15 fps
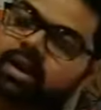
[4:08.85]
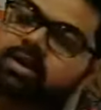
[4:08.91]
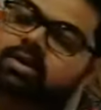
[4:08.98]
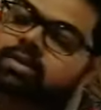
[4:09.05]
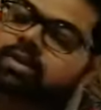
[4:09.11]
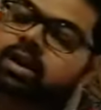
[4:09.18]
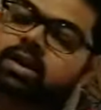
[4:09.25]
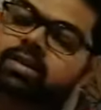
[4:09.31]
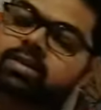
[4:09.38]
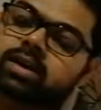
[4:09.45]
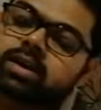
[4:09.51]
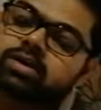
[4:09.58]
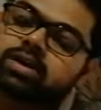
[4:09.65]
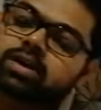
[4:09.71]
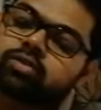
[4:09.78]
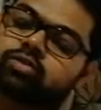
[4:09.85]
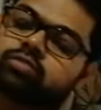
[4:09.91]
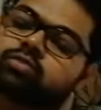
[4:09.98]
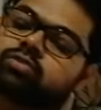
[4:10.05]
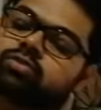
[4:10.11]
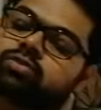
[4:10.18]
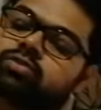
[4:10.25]
তার তার তার যে
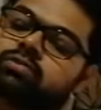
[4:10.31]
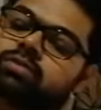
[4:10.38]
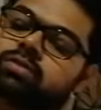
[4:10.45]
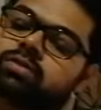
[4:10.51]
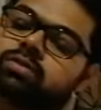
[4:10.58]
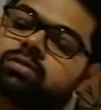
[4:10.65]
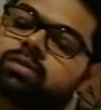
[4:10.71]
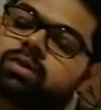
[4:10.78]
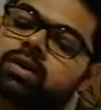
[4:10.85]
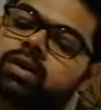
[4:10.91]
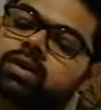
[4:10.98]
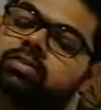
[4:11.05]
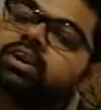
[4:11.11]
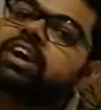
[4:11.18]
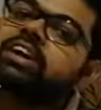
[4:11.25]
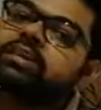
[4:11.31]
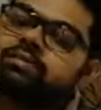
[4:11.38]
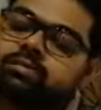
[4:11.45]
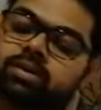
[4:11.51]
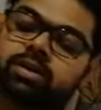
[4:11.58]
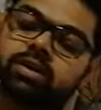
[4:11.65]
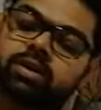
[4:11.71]
সমস্ত ক্রিয়েটিভ
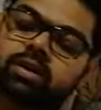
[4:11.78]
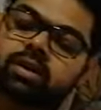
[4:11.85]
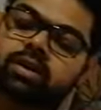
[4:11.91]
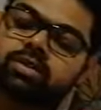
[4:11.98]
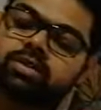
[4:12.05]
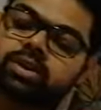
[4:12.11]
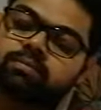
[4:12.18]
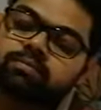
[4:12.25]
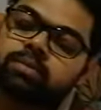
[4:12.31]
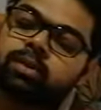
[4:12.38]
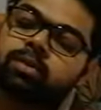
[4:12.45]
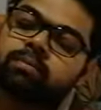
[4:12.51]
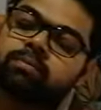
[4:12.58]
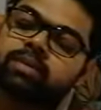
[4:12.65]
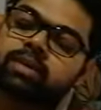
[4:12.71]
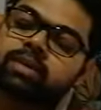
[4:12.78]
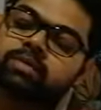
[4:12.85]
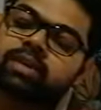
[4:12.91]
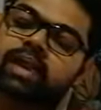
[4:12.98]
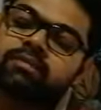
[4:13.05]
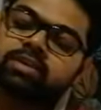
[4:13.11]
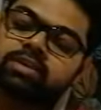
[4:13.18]
যে ফর্ম
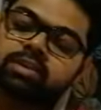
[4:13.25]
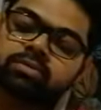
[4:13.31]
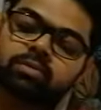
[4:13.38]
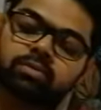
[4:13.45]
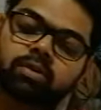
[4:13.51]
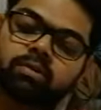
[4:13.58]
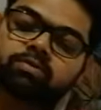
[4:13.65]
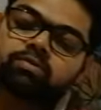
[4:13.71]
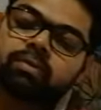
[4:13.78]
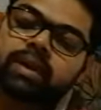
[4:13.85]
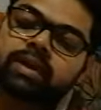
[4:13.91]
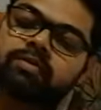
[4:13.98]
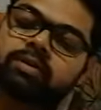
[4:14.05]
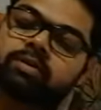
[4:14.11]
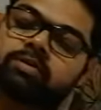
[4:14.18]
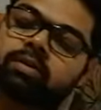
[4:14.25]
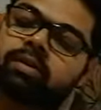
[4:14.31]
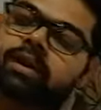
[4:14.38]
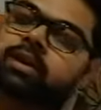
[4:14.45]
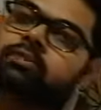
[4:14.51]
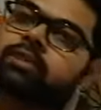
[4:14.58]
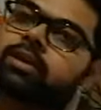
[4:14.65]
দ্য অ্যাডভেঞ্চার্স অফ টমস সোয়ার অ্যাডভেঞ্চার্স অফ
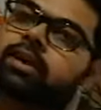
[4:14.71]
হ্যাকলি